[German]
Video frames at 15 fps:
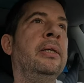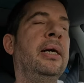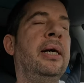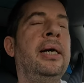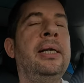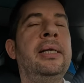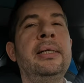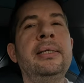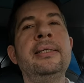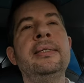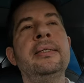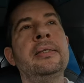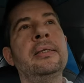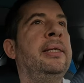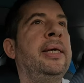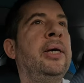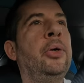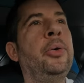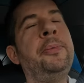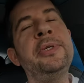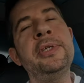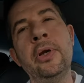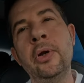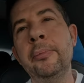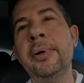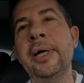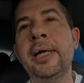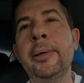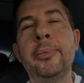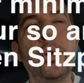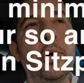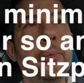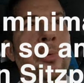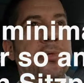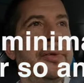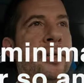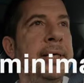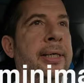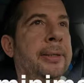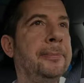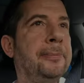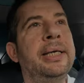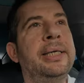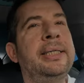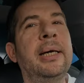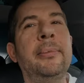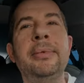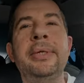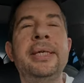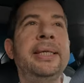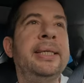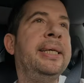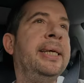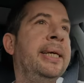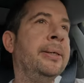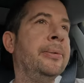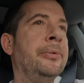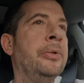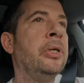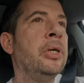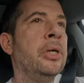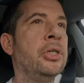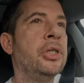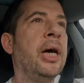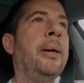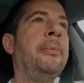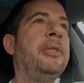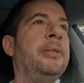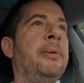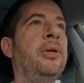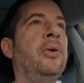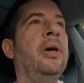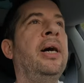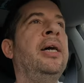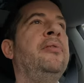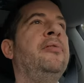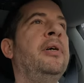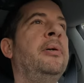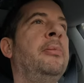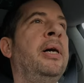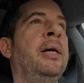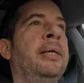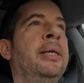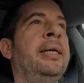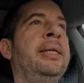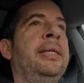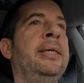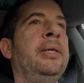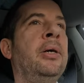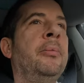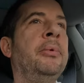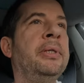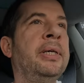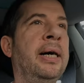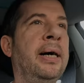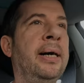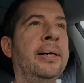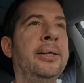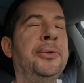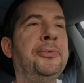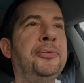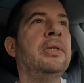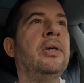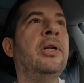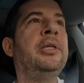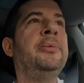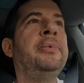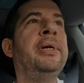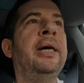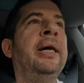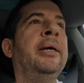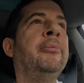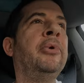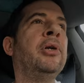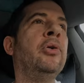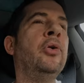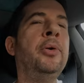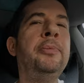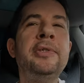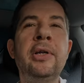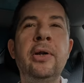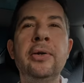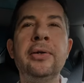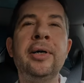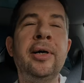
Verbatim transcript: als der Y bei der Probefahrt. Ich habe eine Idee. Schreibt es mir doch einfach mal in die Kommentare. Soll ich mir ein Model Y